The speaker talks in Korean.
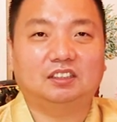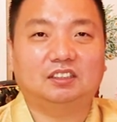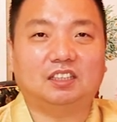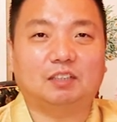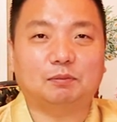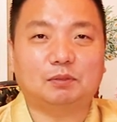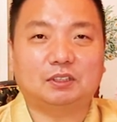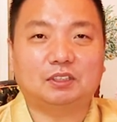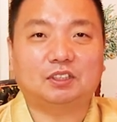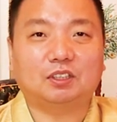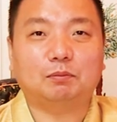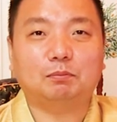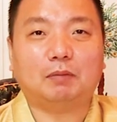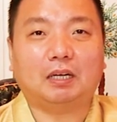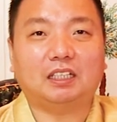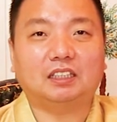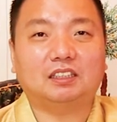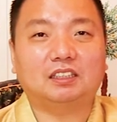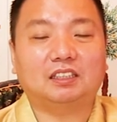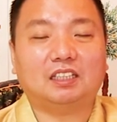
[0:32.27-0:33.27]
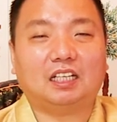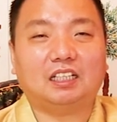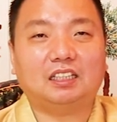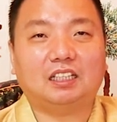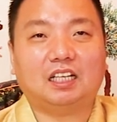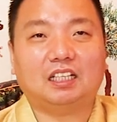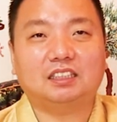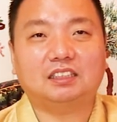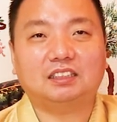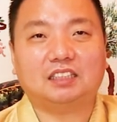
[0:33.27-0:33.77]
그러면 그러니까 그런 말들을
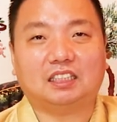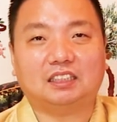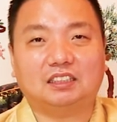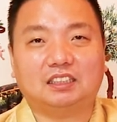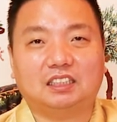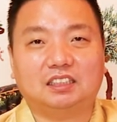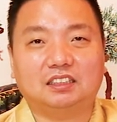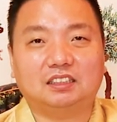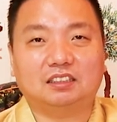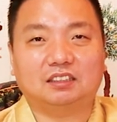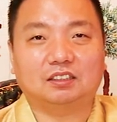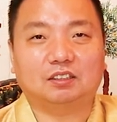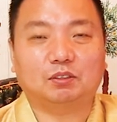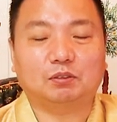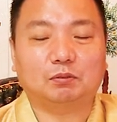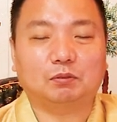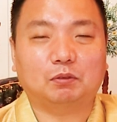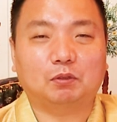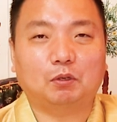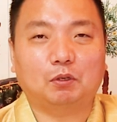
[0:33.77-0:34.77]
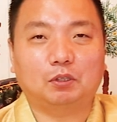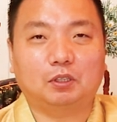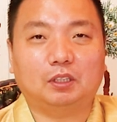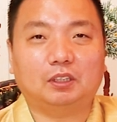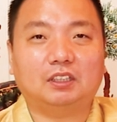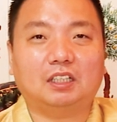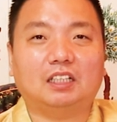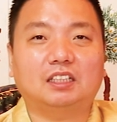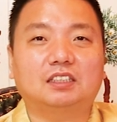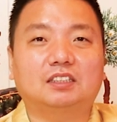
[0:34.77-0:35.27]
한다는 자체는
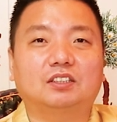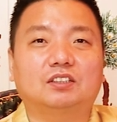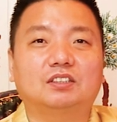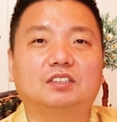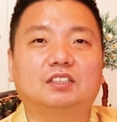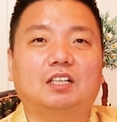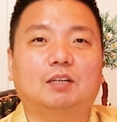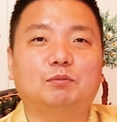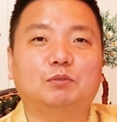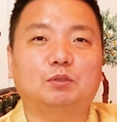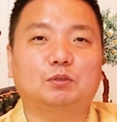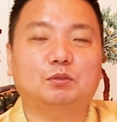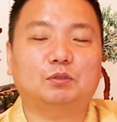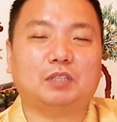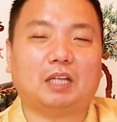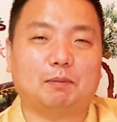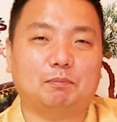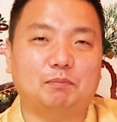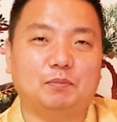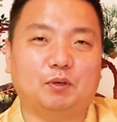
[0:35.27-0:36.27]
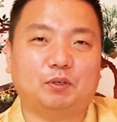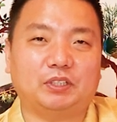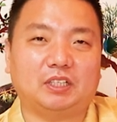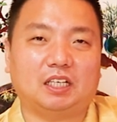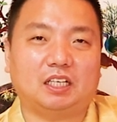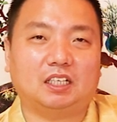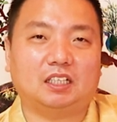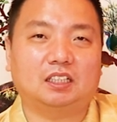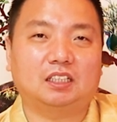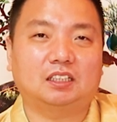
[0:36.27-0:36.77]
일단 그런 사람들도
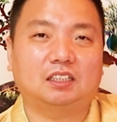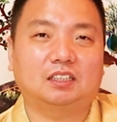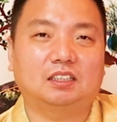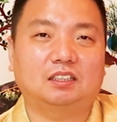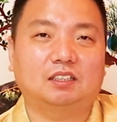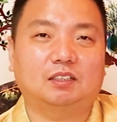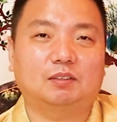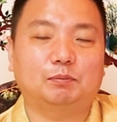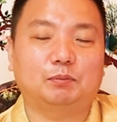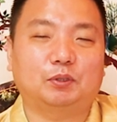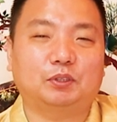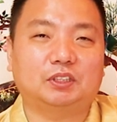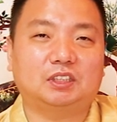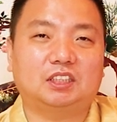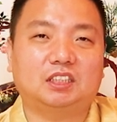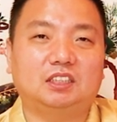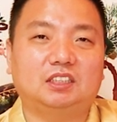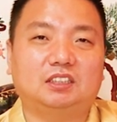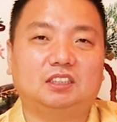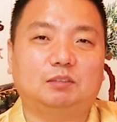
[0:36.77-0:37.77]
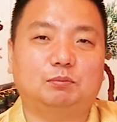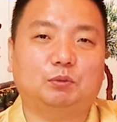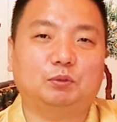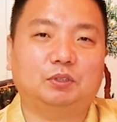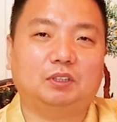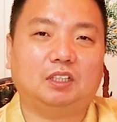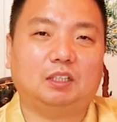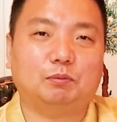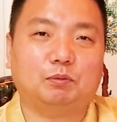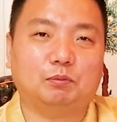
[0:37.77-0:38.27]
단명이야. 명이 길지
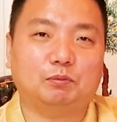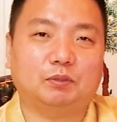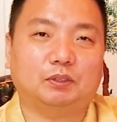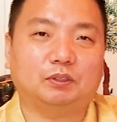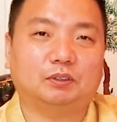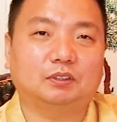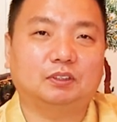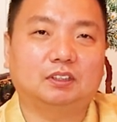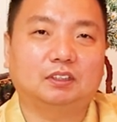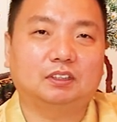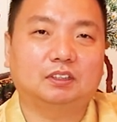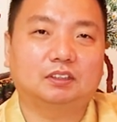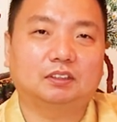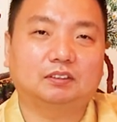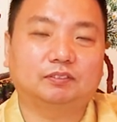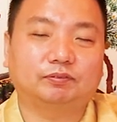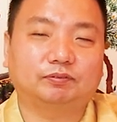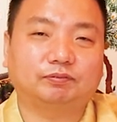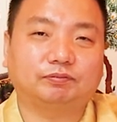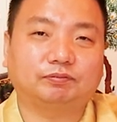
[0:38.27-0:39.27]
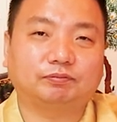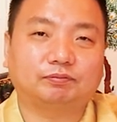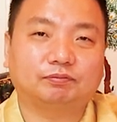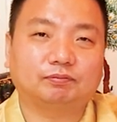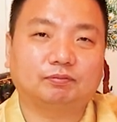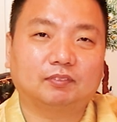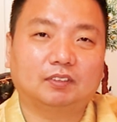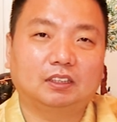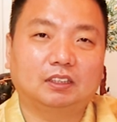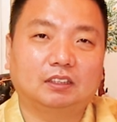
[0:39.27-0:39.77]
못해 보면. 음?
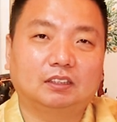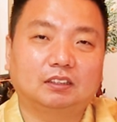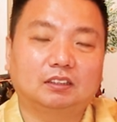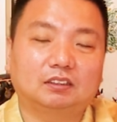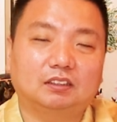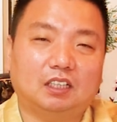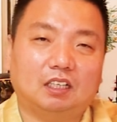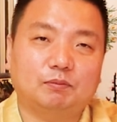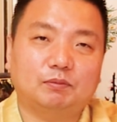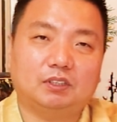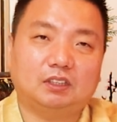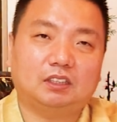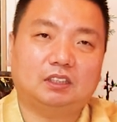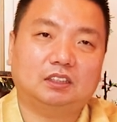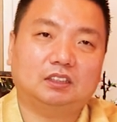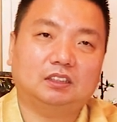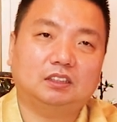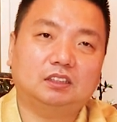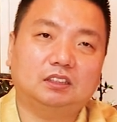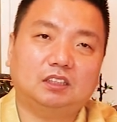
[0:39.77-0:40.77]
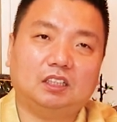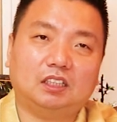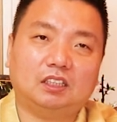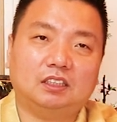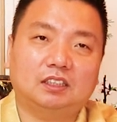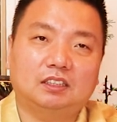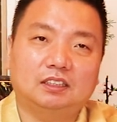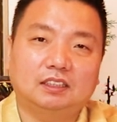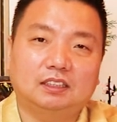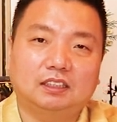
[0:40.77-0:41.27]
사람들이
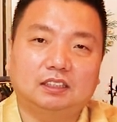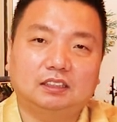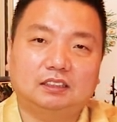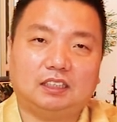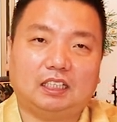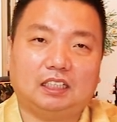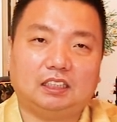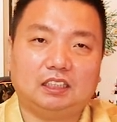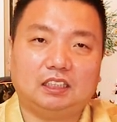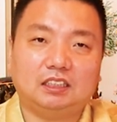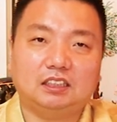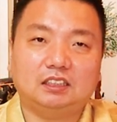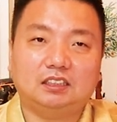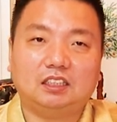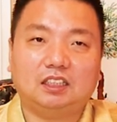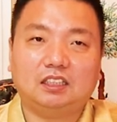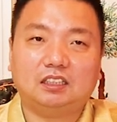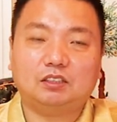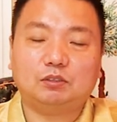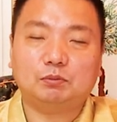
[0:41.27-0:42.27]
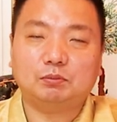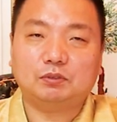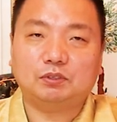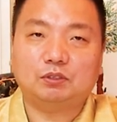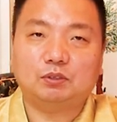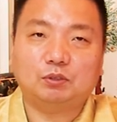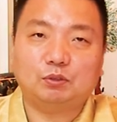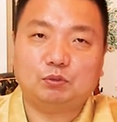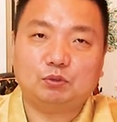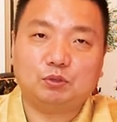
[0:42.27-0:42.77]
그게 자기 인생에 좀
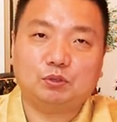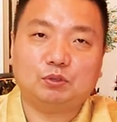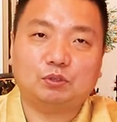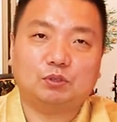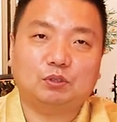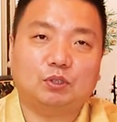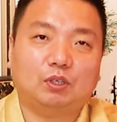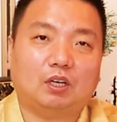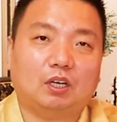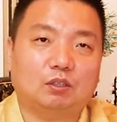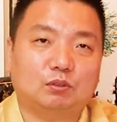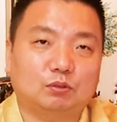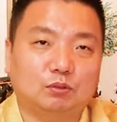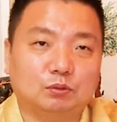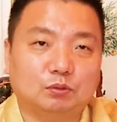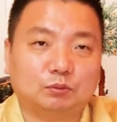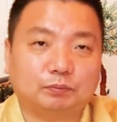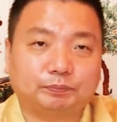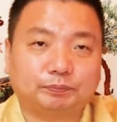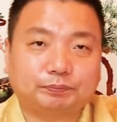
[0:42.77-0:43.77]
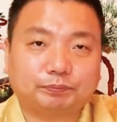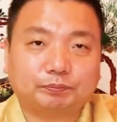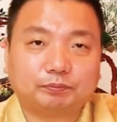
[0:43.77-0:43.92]
그런 것도 있는 것 같고